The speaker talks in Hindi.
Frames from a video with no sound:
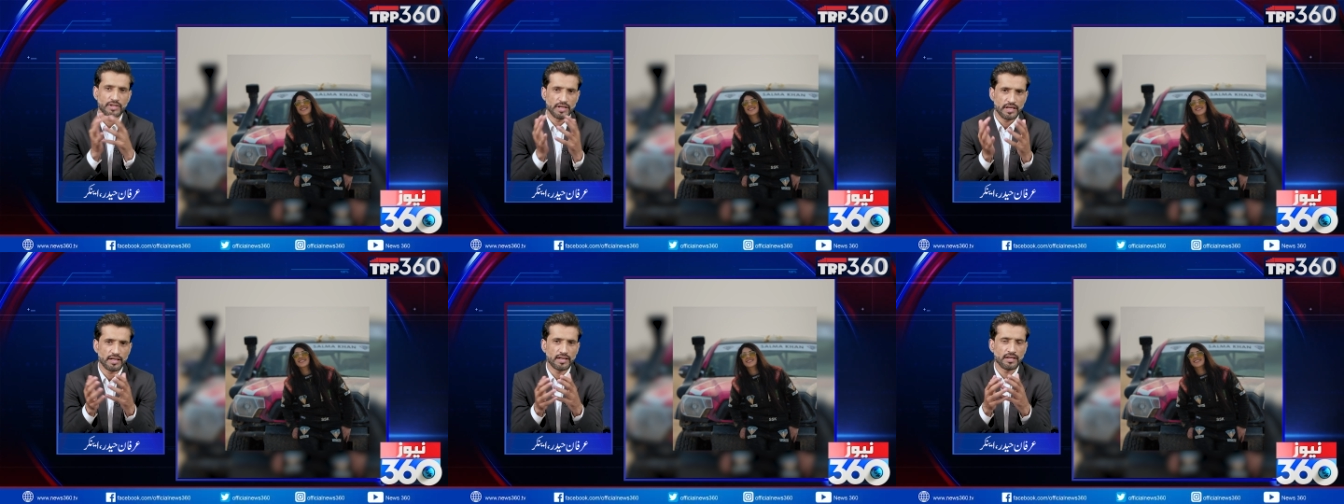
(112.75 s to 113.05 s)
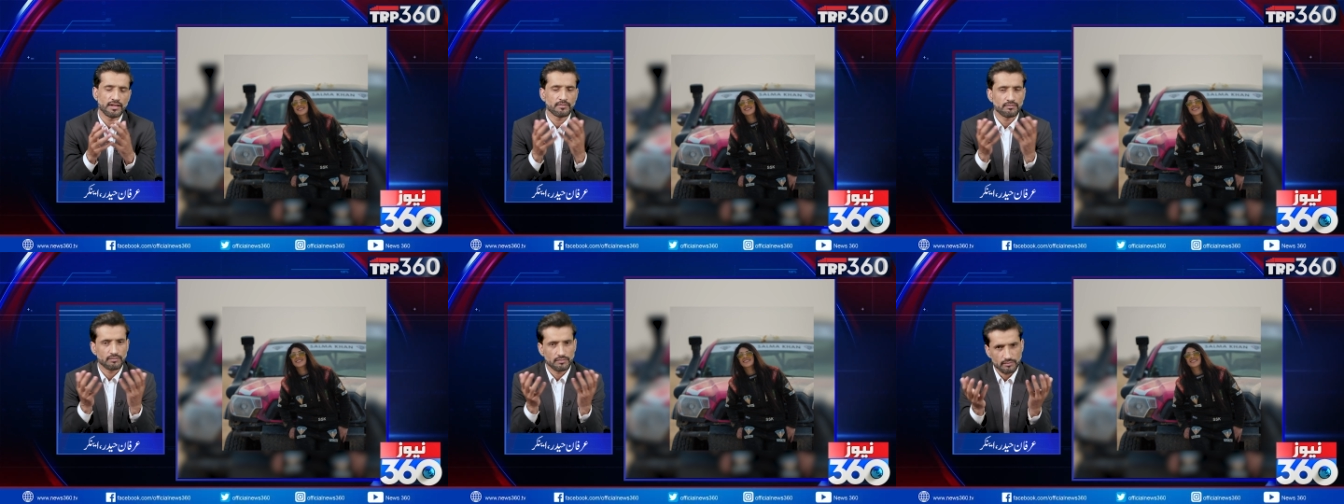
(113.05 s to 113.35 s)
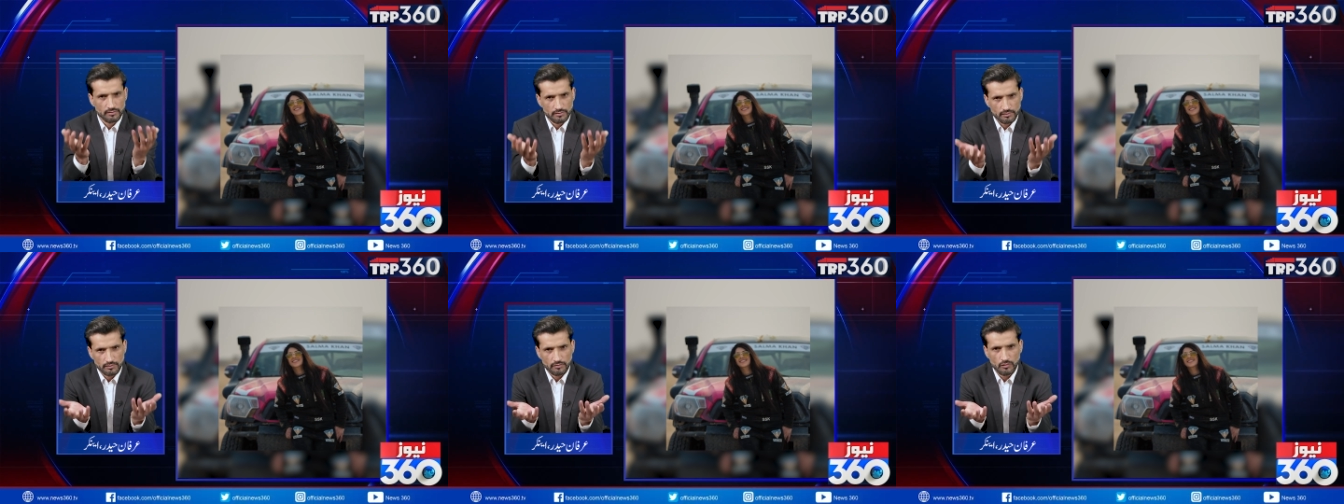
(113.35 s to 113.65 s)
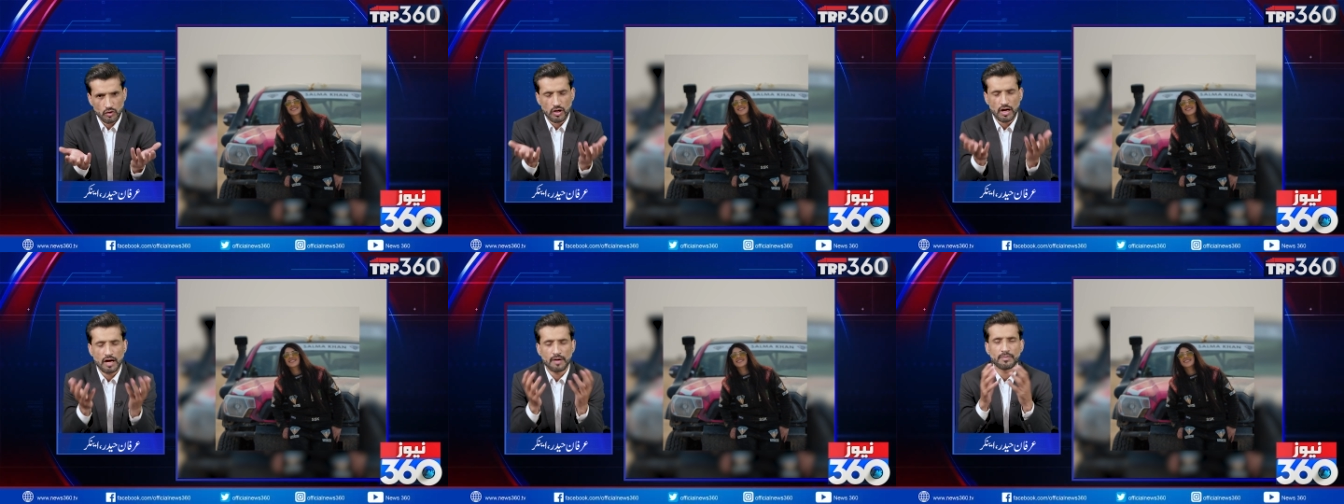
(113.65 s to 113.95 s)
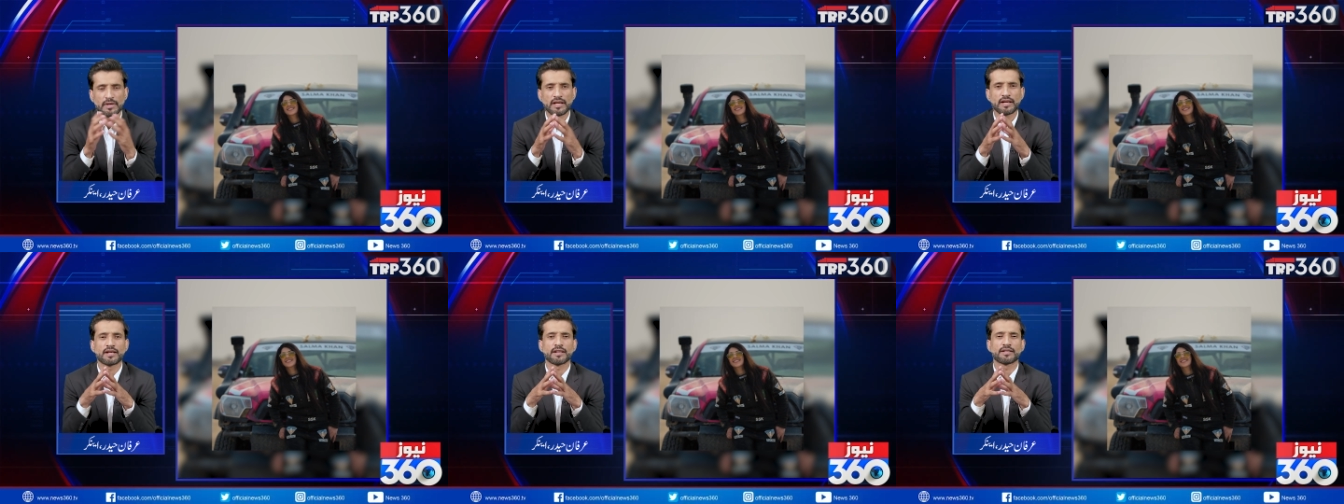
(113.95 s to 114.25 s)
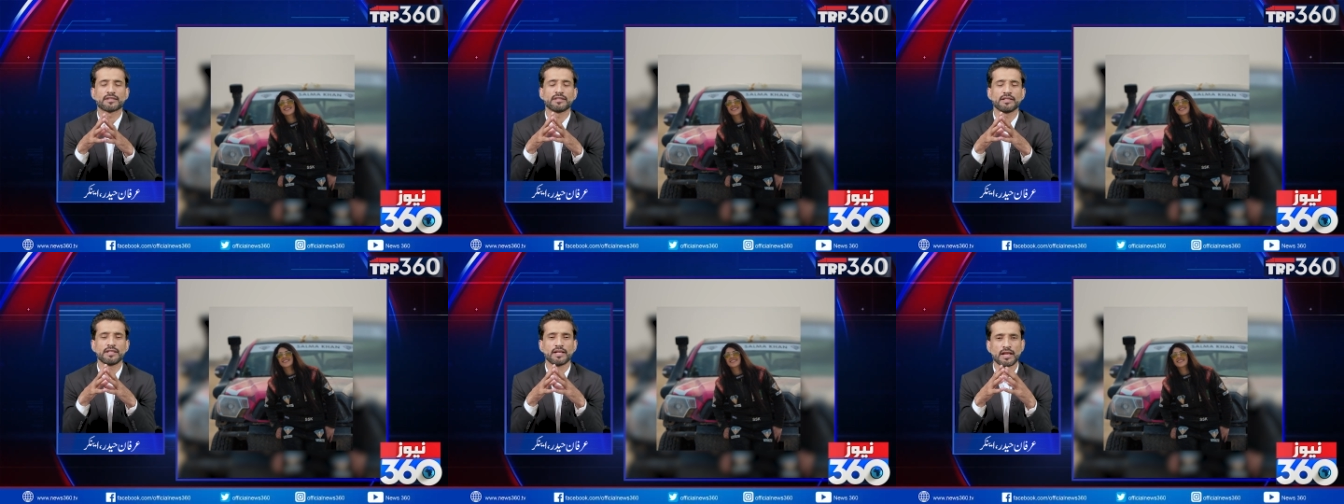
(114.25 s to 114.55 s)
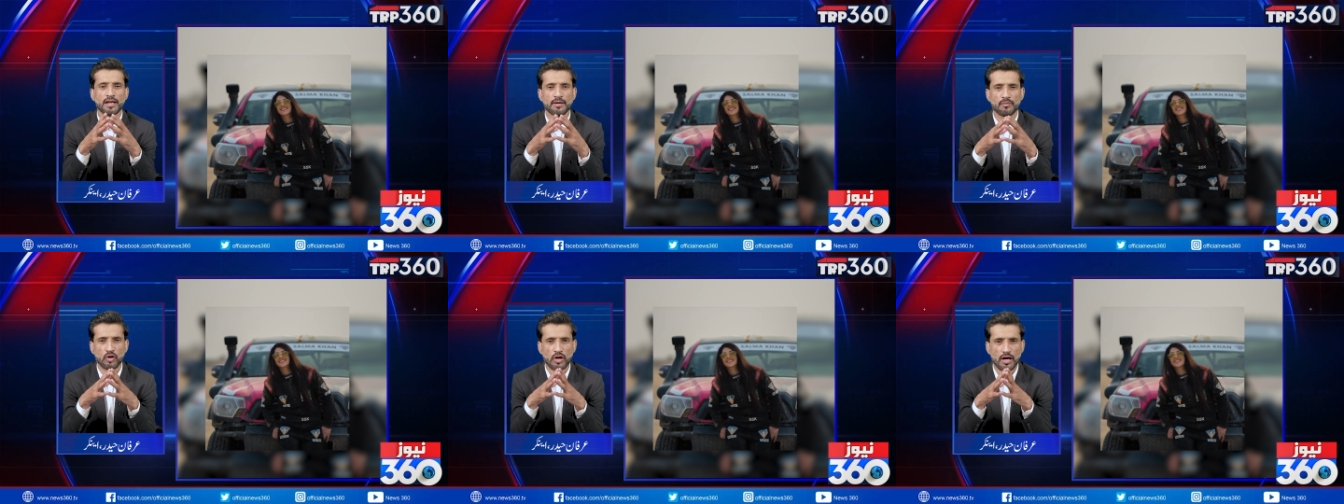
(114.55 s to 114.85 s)
ये मुकाबले करती
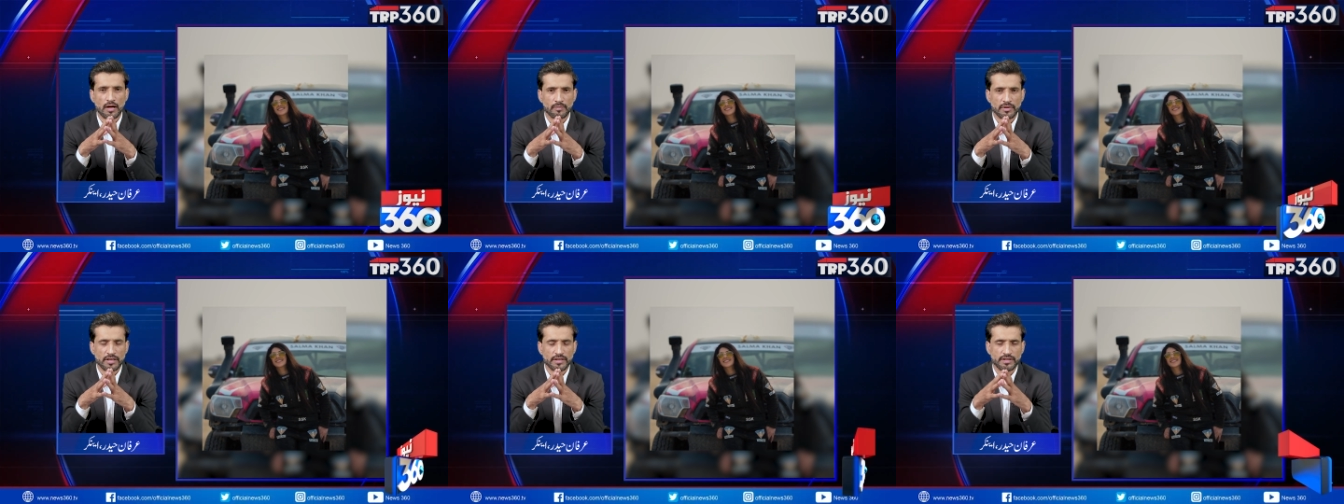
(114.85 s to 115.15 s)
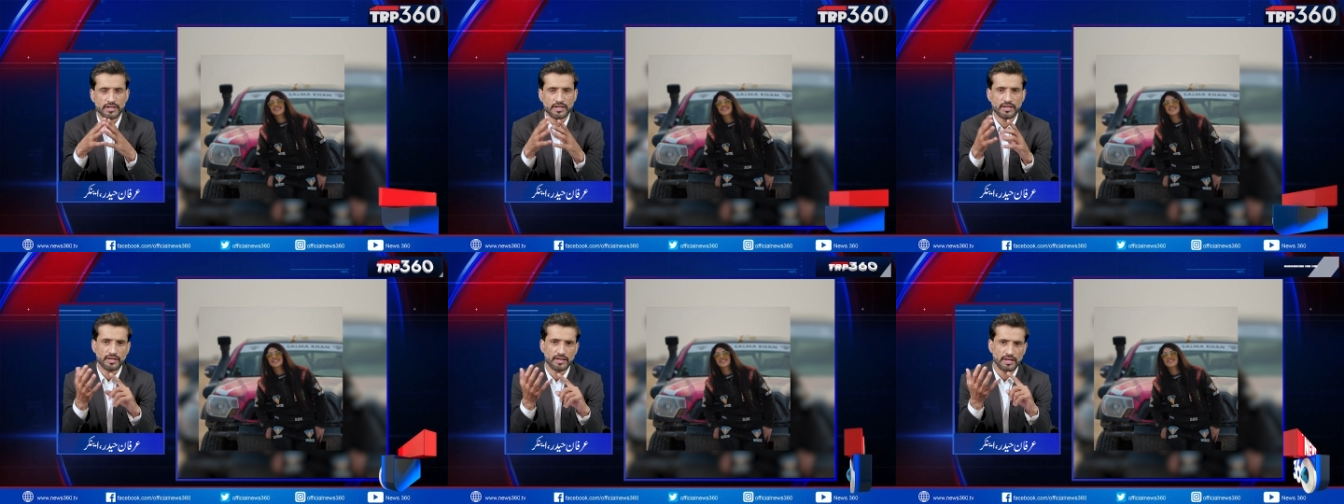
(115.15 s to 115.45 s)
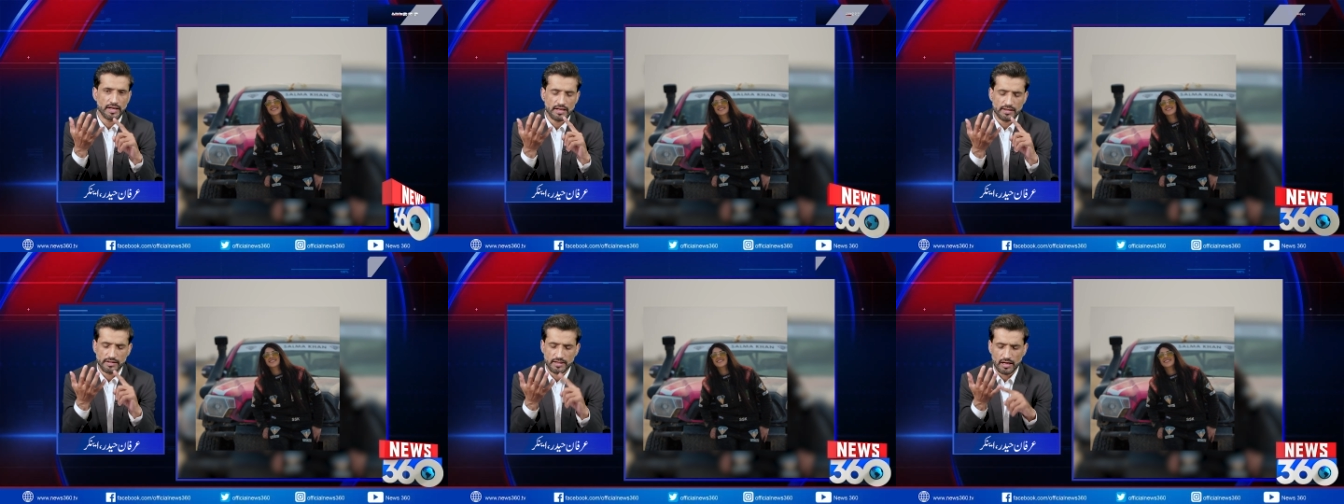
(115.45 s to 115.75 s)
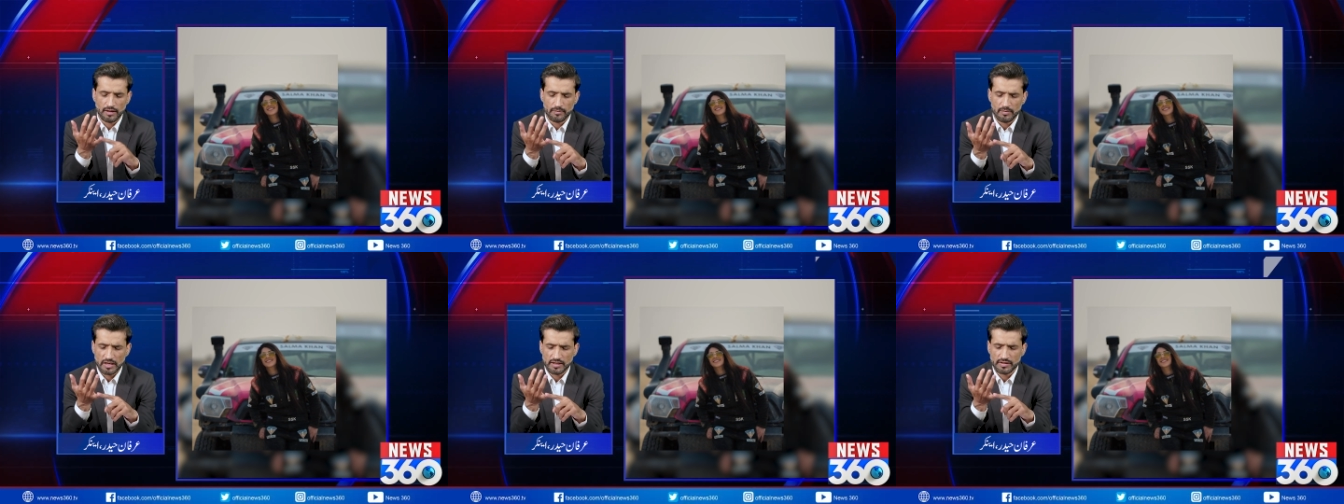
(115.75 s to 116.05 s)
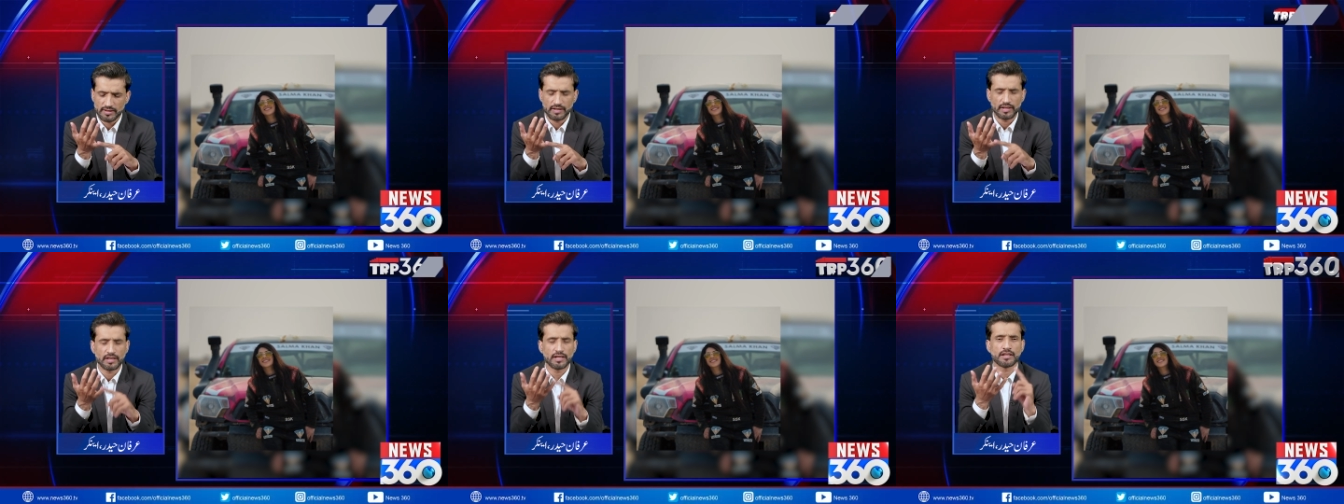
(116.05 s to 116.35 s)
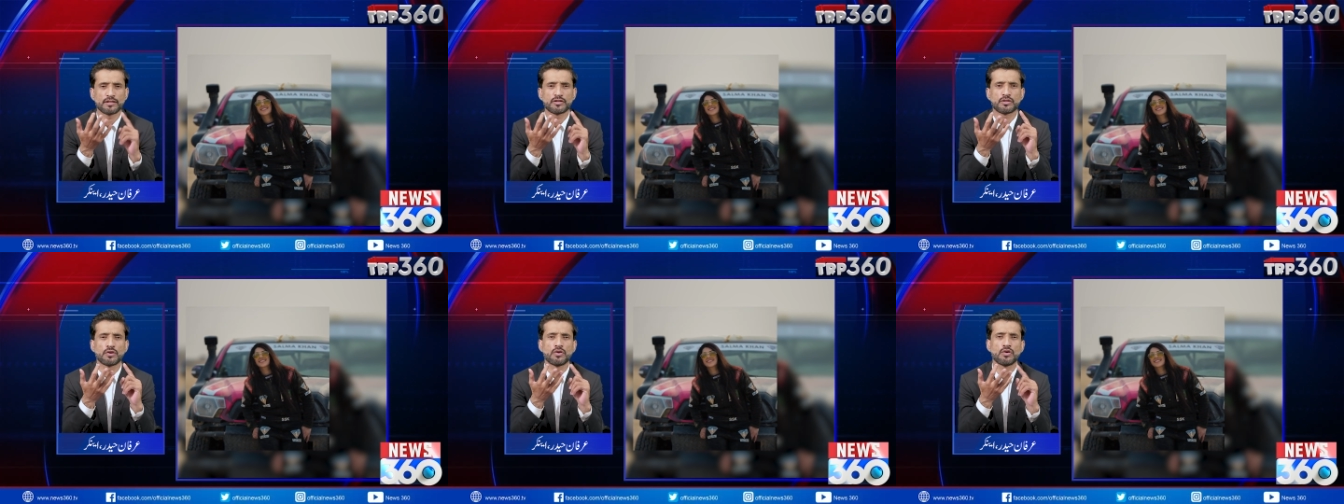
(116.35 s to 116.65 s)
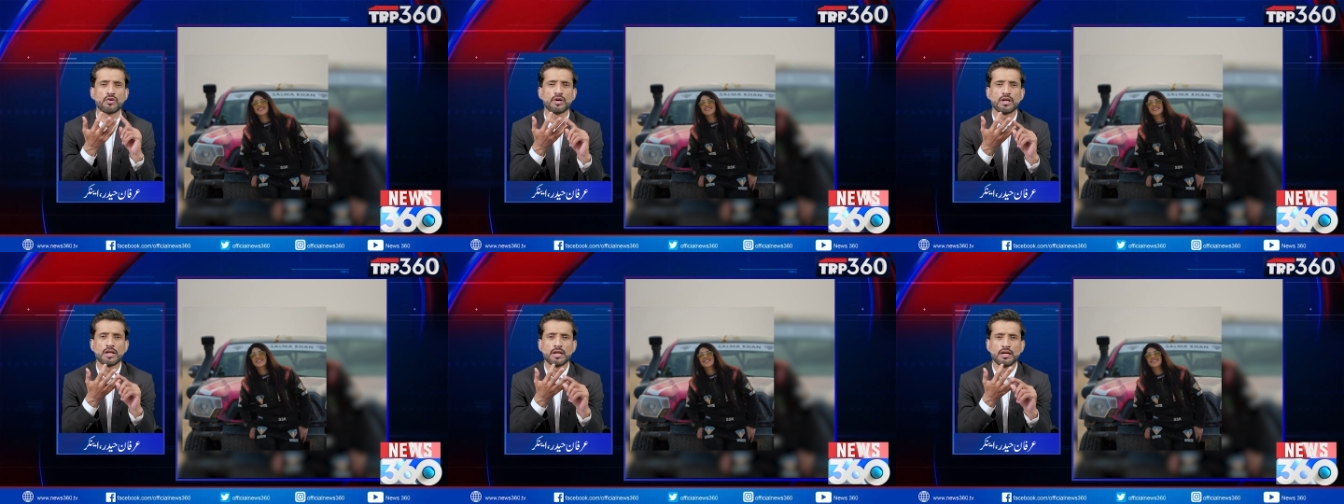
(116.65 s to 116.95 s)
हैं मुकाबले जीतती हैं झलमगसी रेस हो